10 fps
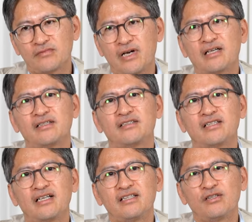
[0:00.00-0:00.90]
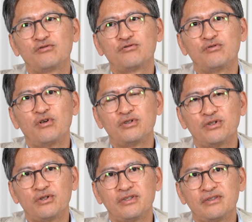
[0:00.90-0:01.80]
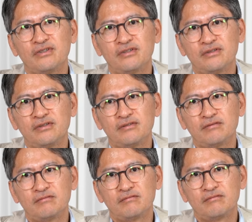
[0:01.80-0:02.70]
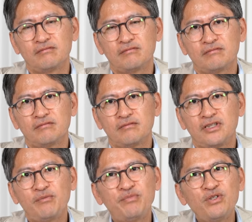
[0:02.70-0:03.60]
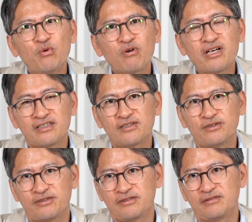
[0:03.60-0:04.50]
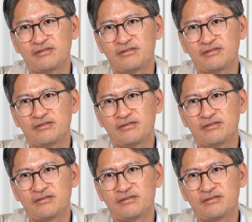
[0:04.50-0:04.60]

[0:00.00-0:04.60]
각자에게 주어져 있는 TPO가 있어요.